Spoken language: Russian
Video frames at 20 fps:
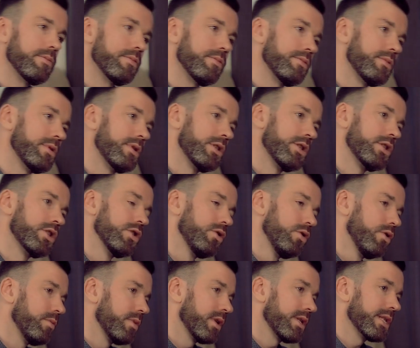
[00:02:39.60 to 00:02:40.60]
с
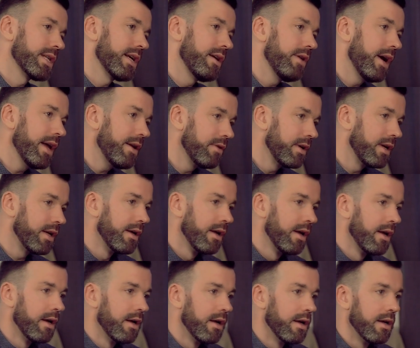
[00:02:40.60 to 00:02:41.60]
женой мы разговаривали,
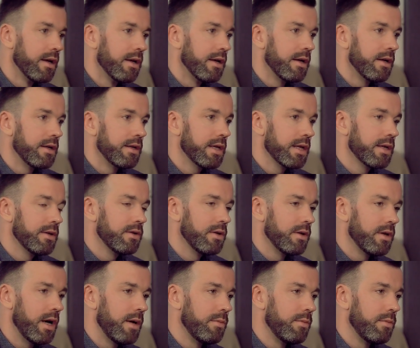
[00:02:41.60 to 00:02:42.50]
и я говорил,